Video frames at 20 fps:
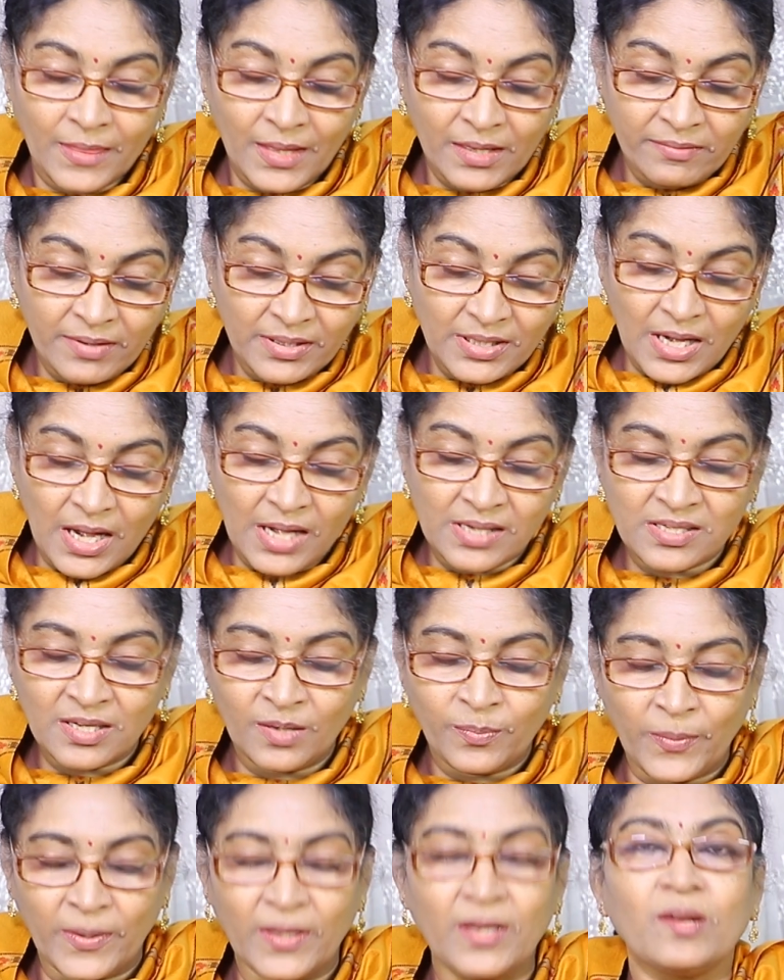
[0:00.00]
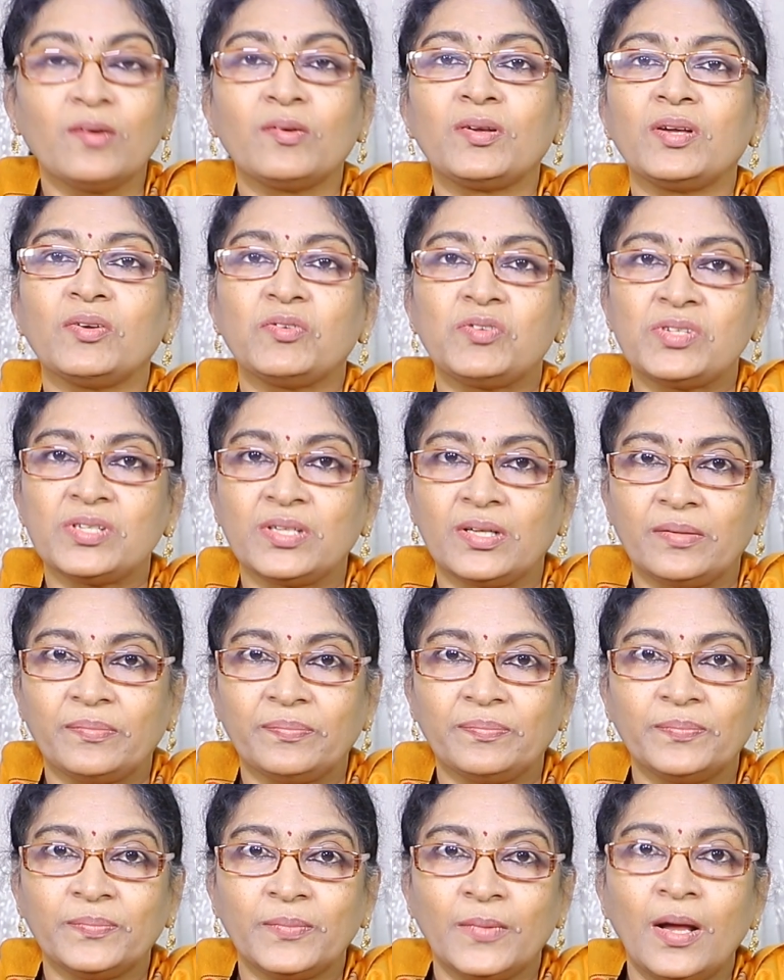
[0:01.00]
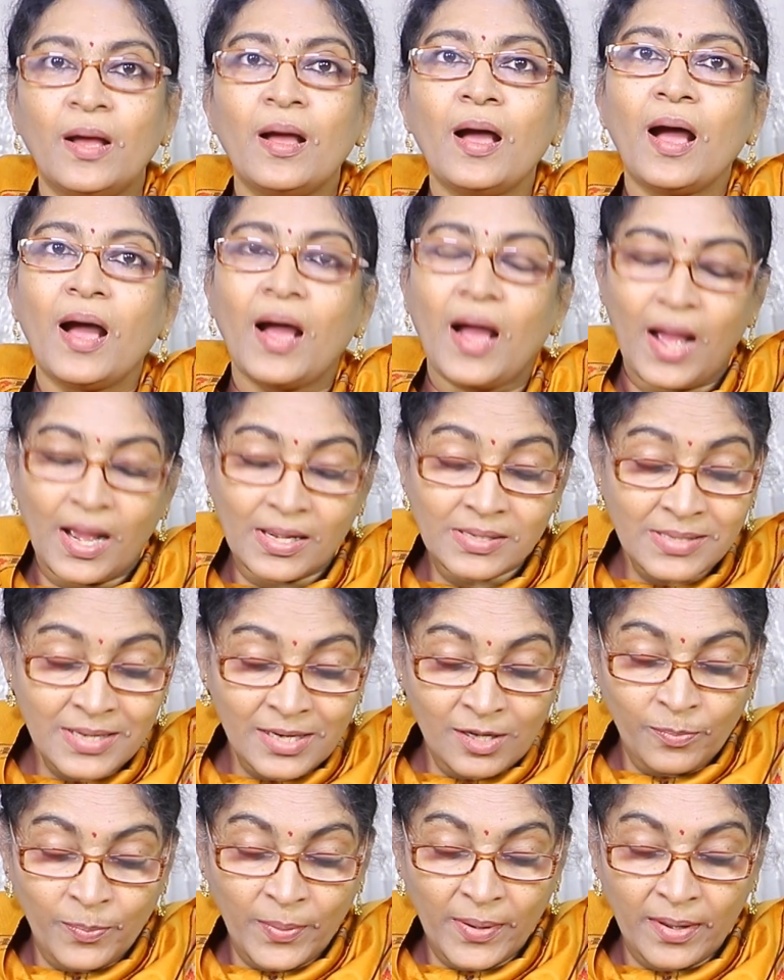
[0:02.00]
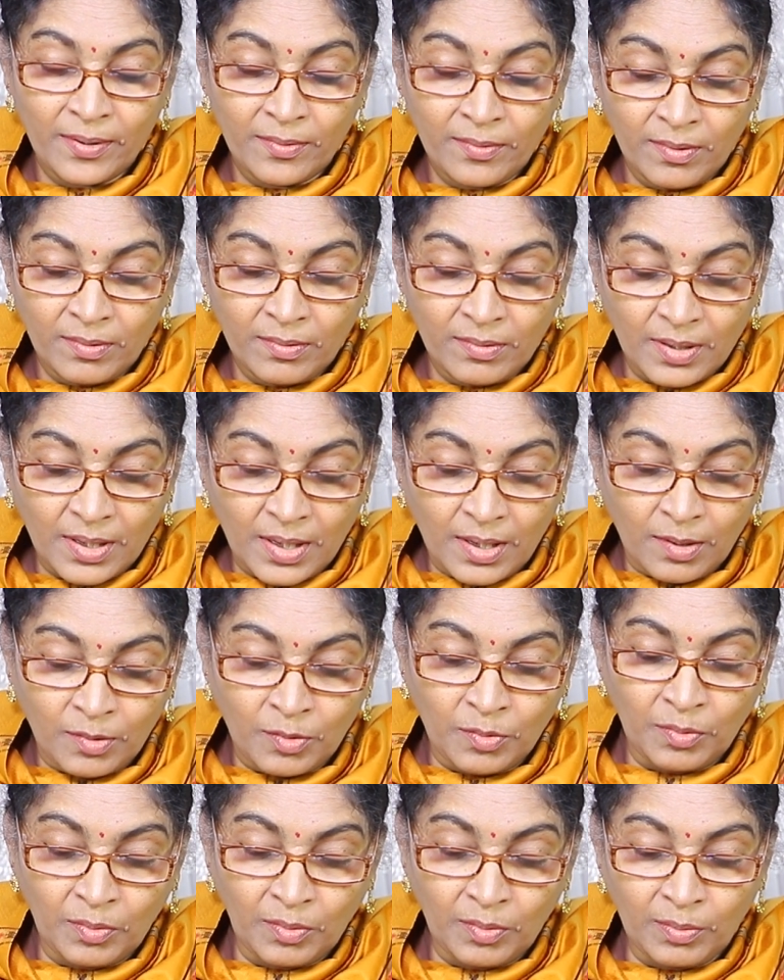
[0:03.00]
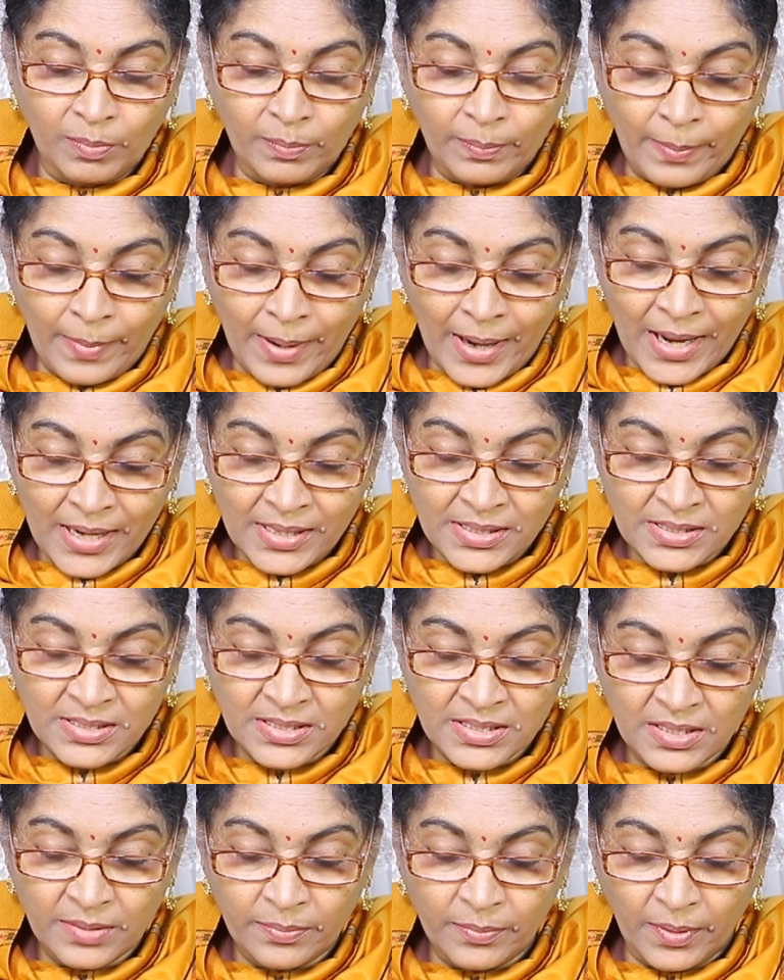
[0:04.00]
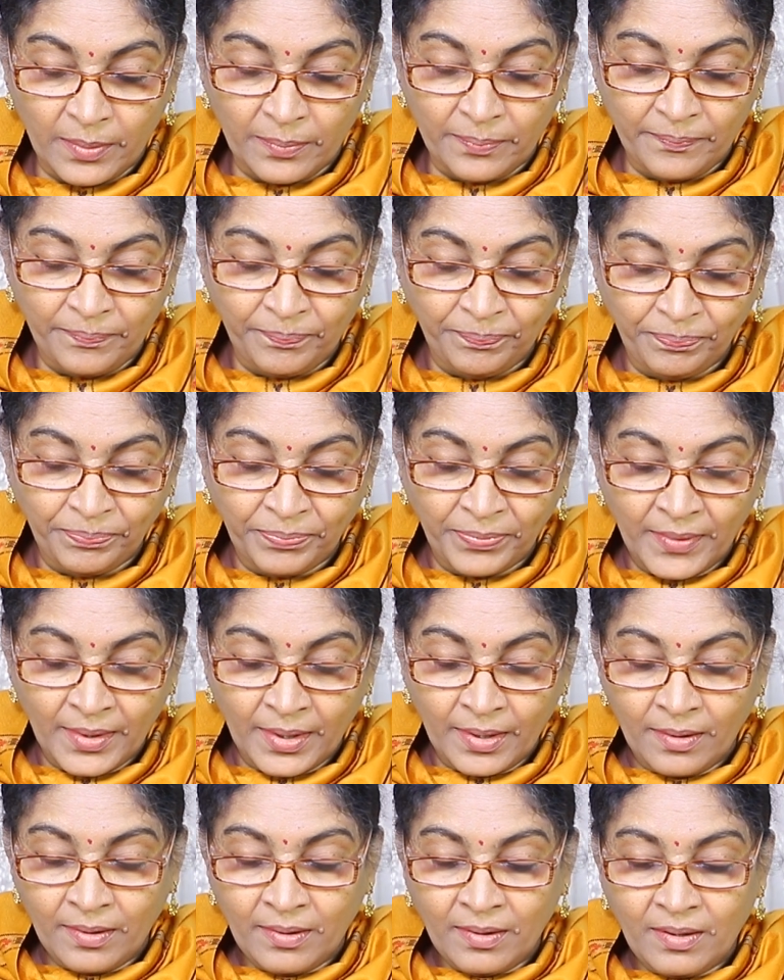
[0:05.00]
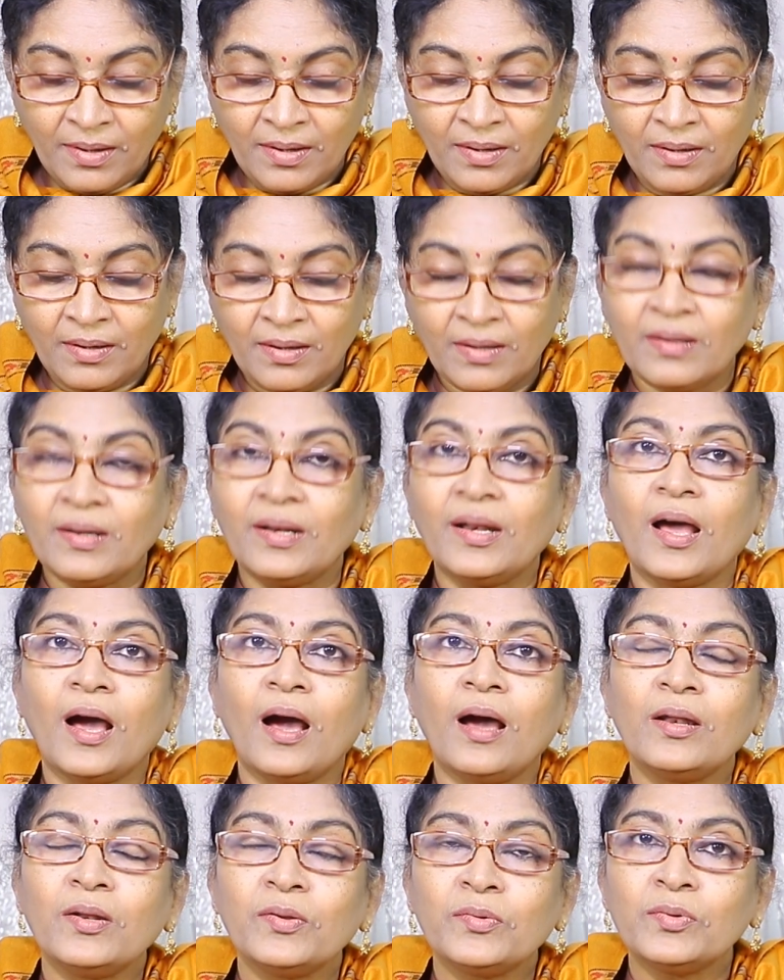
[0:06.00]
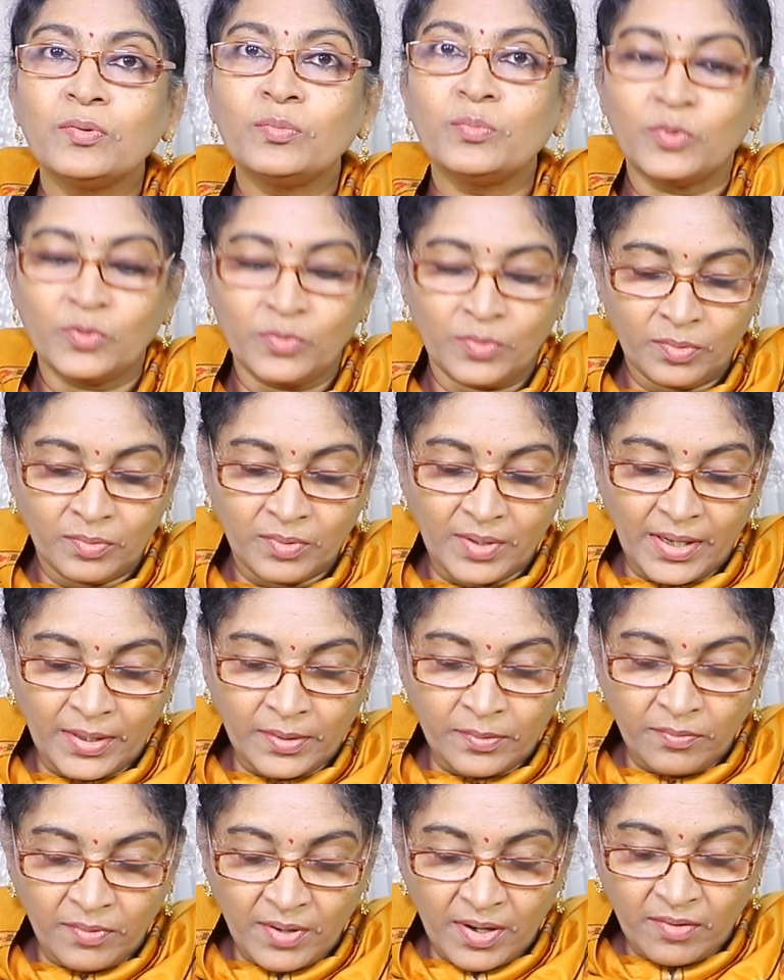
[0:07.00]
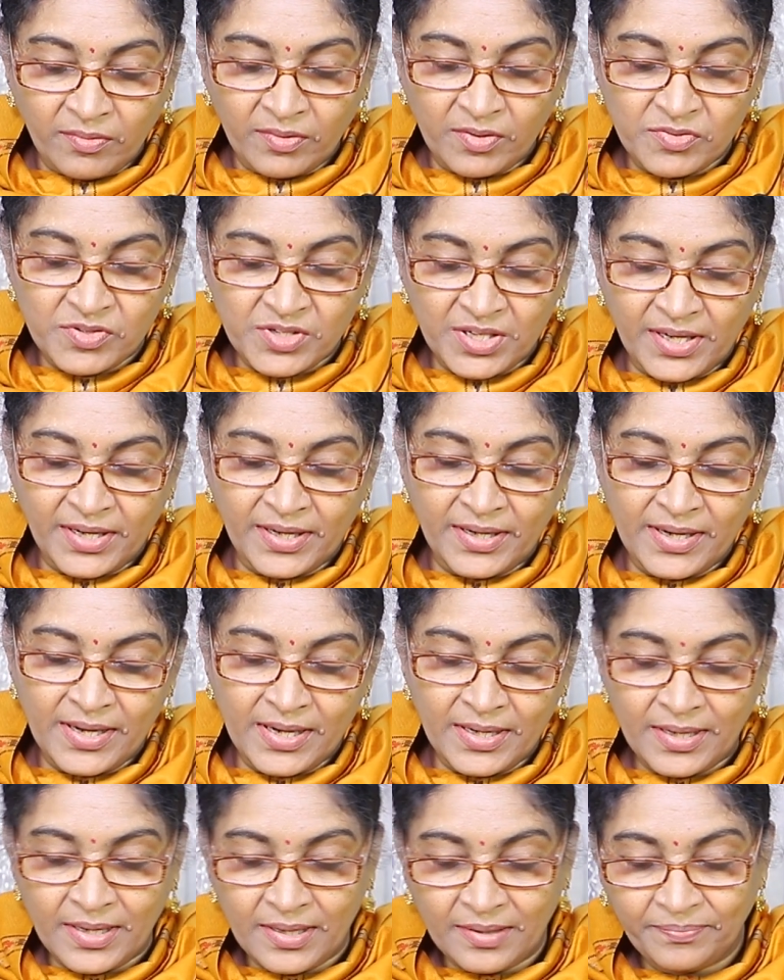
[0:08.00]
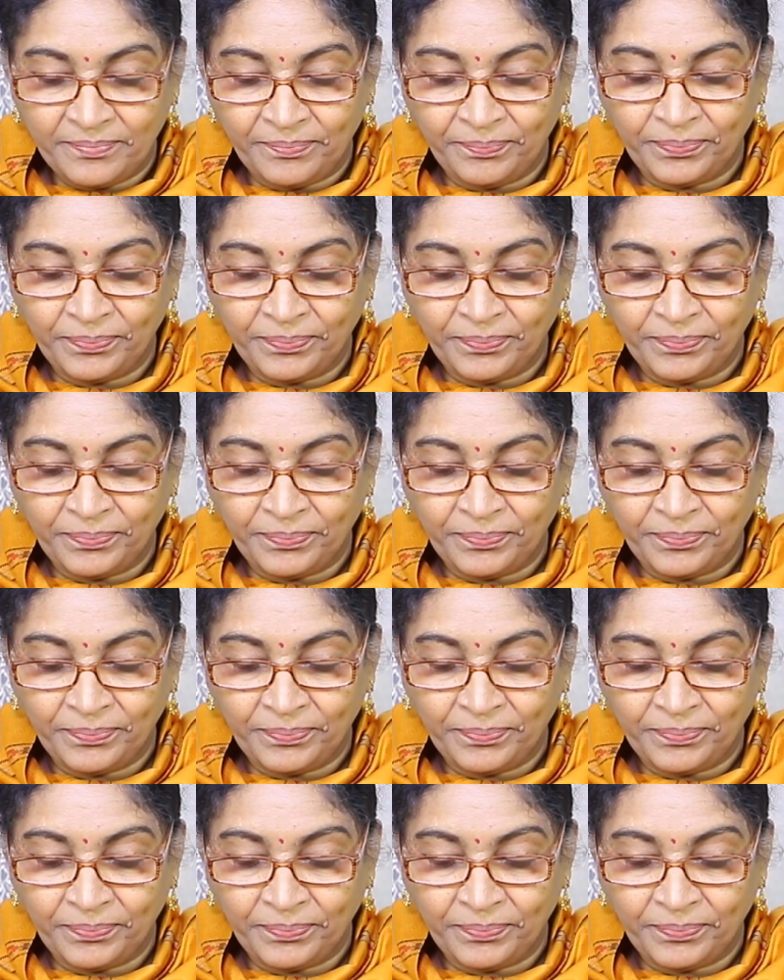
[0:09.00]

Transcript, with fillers: తర్వాత అసలు పేరులోకి వచ్చాను అసలు పేరులో నాకు మ్యాక్సిమం నాలుగు మూడు ఎక్కువ రావటం జరిగినాయి అండి